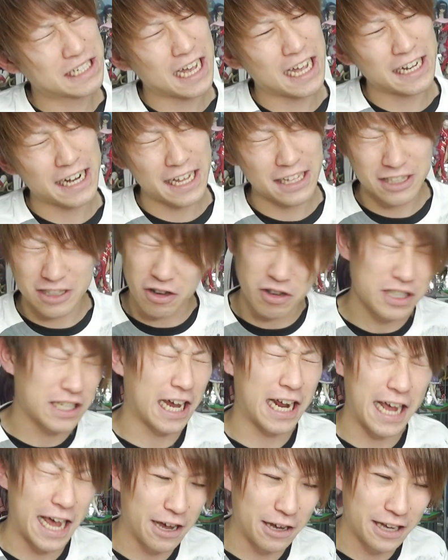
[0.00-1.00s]
日連続
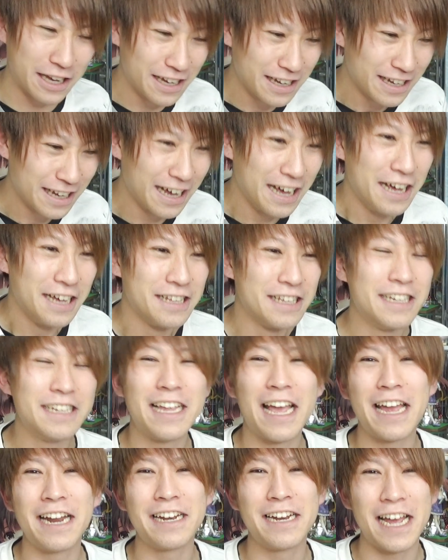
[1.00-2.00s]
じゃない
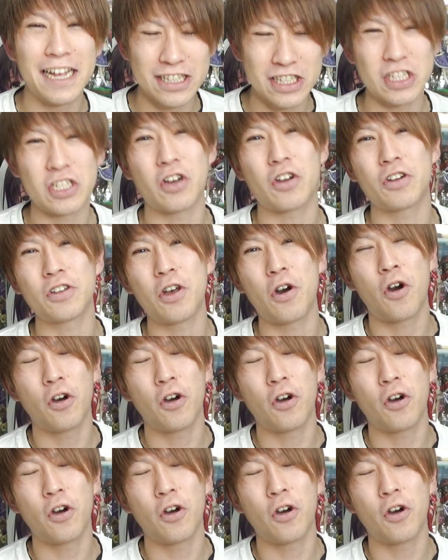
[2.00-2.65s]
二年連続